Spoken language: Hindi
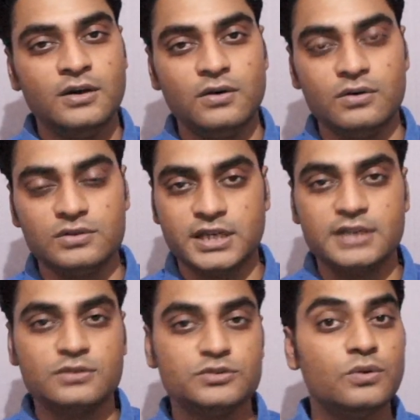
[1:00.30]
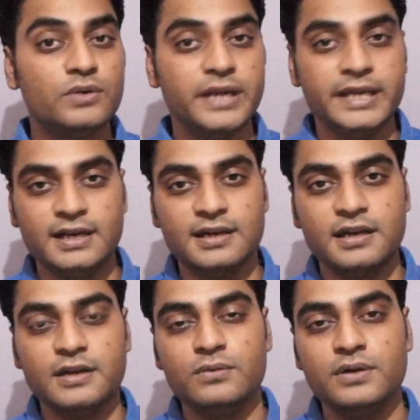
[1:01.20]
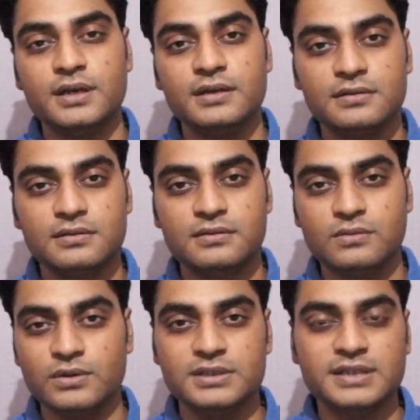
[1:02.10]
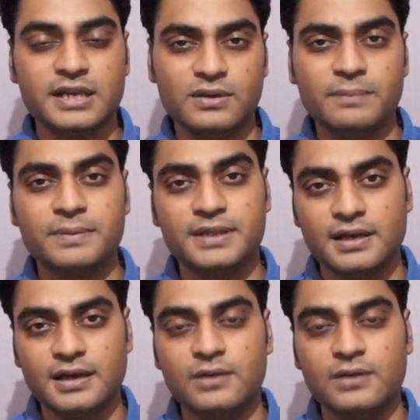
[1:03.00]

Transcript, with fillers: और शायद कुछ लोग नहीं कर रहे होंगे क्योंकि शायद उन्हें पता ना